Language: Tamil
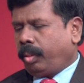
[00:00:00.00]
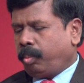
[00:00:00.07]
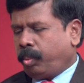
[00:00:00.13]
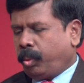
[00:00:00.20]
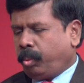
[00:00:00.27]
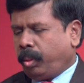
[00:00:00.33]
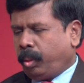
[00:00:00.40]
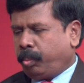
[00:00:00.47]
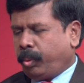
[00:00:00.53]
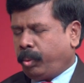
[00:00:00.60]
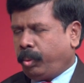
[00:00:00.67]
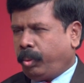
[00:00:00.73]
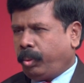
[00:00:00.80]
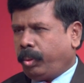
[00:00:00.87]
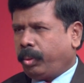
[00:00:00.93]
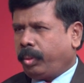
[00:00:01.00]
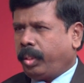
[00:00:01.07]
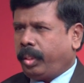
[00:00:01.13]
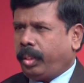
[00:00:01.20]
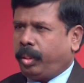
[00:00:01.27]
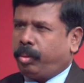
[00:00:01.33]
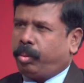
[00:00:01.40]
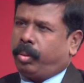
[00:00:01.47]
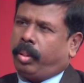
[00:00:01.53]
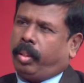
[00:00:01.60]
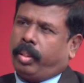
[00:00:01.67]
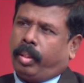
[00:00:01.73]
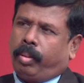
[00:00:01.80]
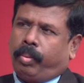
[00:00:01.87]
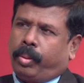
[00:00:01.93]
பொதுவாக இப்போது ஏதேந்த இடத்துல
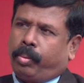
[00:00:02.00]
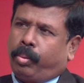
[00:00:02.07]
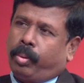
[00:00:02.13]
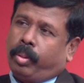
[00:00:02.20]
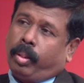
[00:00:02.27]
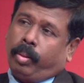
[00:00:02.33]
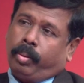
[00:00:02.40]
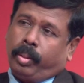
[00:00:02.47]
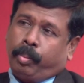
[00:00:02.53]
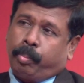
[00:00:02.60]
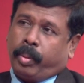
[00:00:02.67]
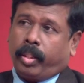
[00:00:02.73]
கல்விக்கூடத்தில் வந்து